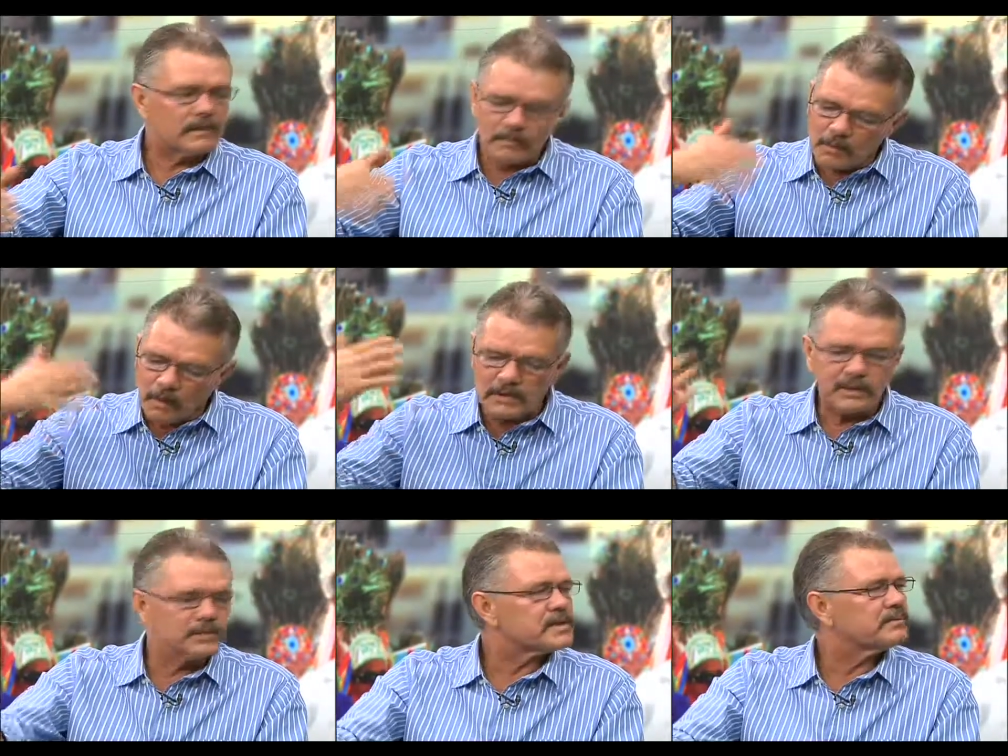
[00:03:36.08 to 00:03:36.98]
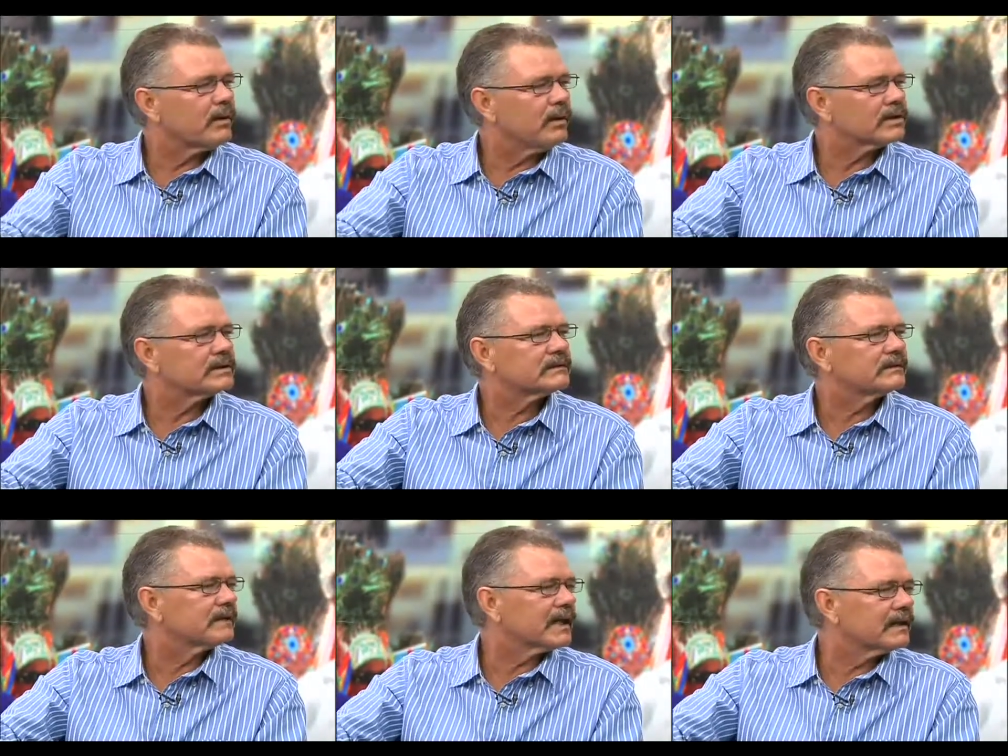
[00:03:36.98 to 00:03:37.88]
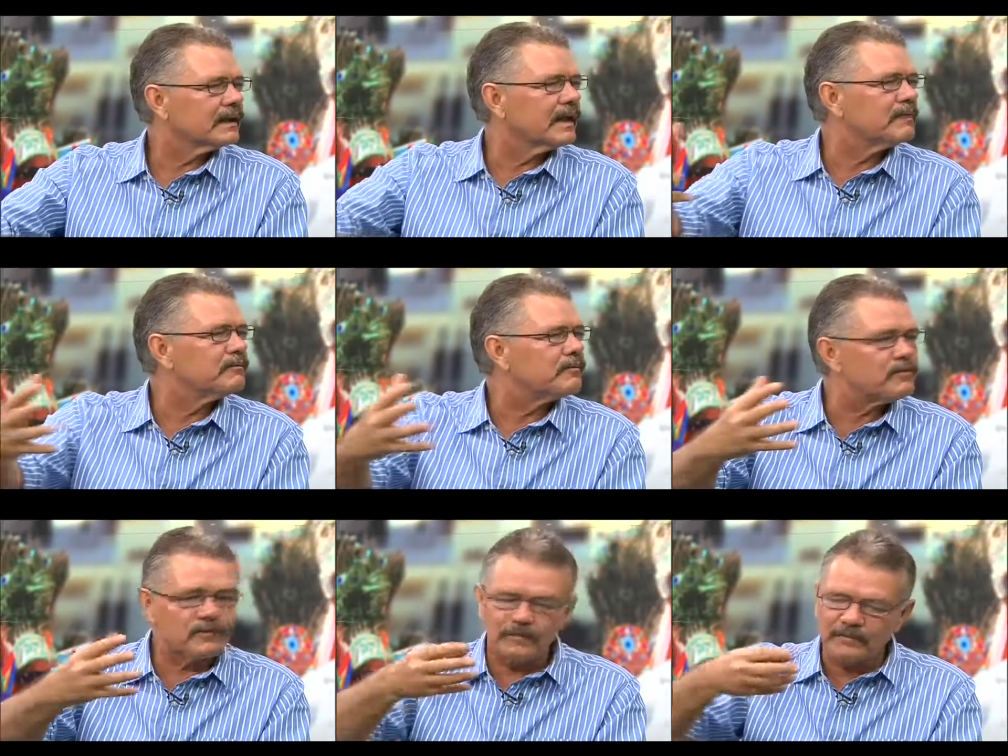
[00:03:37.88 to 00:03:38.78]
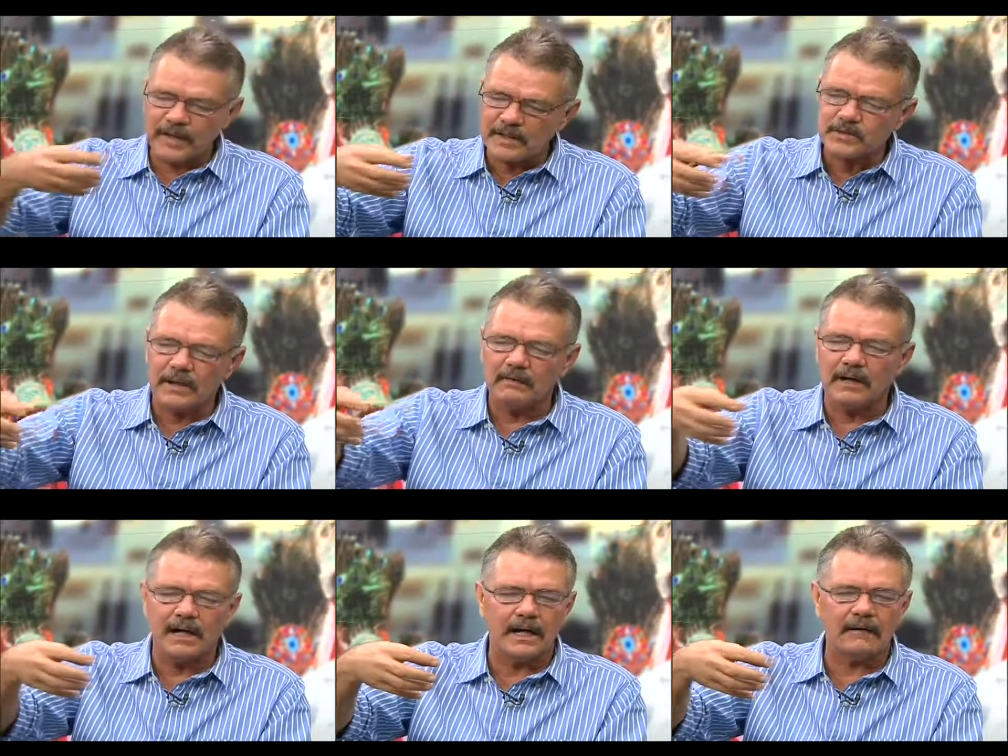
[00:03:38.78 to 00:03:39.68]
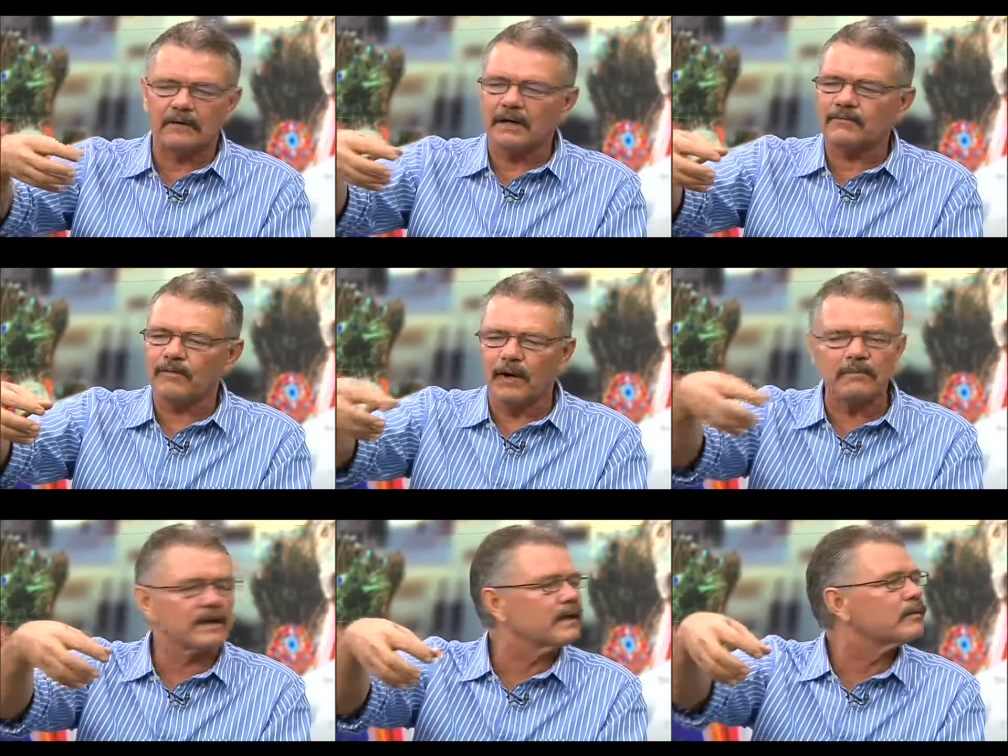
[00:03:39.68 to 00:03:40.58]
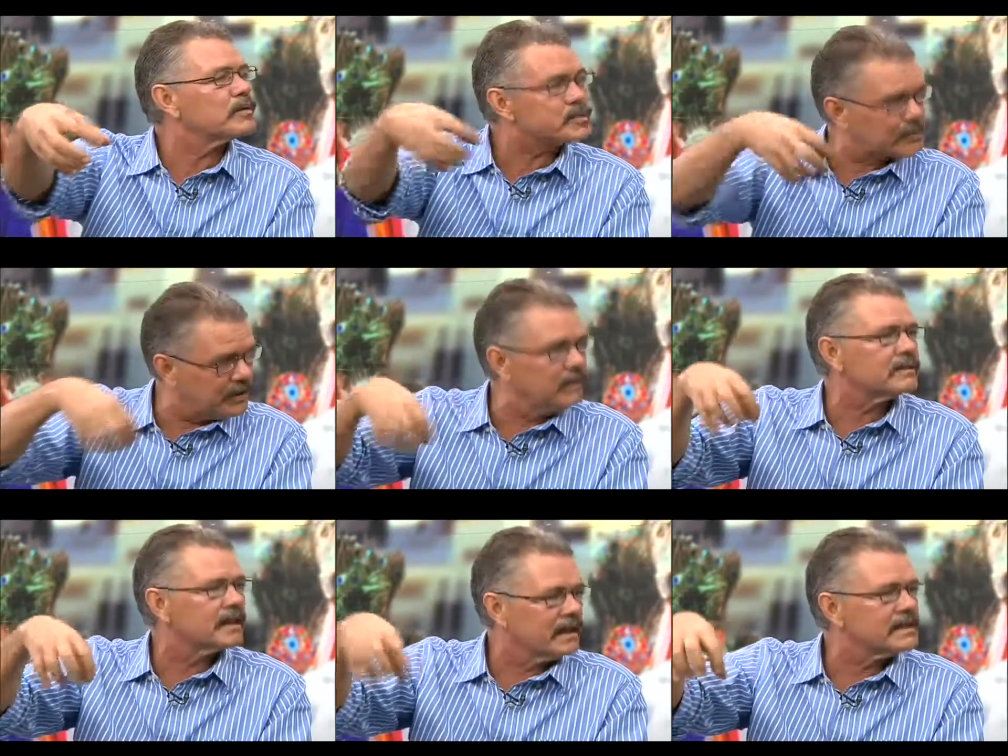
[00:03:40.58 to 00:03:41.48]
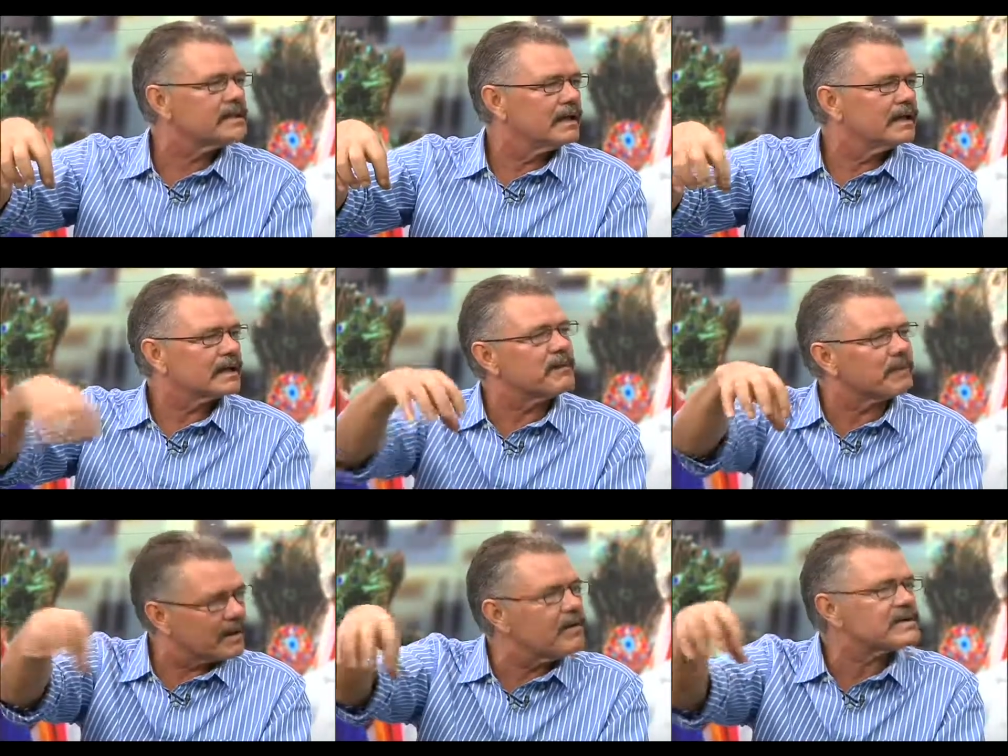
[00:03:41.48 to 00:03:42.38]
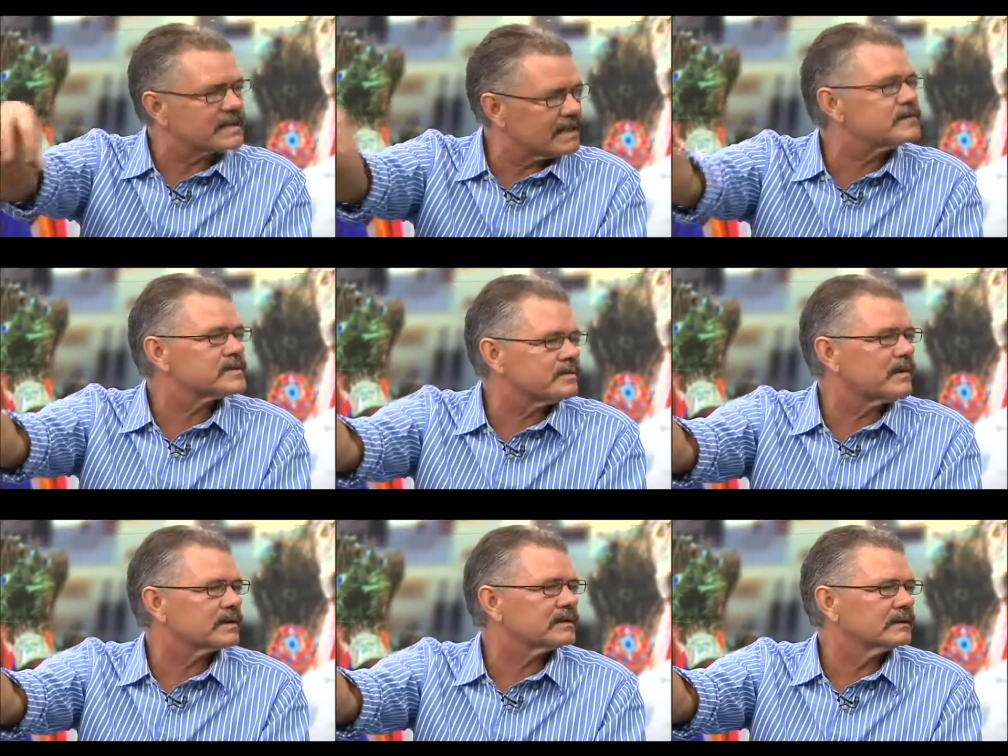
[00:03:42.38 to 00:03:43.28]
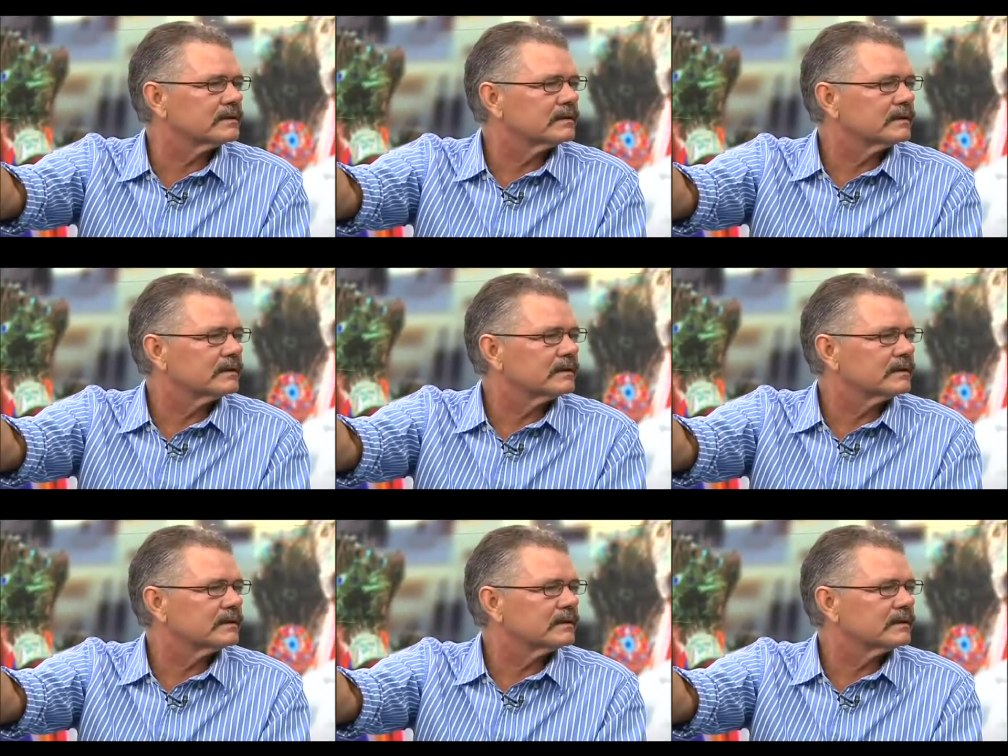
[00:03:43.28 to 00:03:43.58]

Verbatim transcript: gosta do esporte. Você vê que ele, ele fez uma, uma, uma, forma que os filhos dele também gostassem do esporte. É.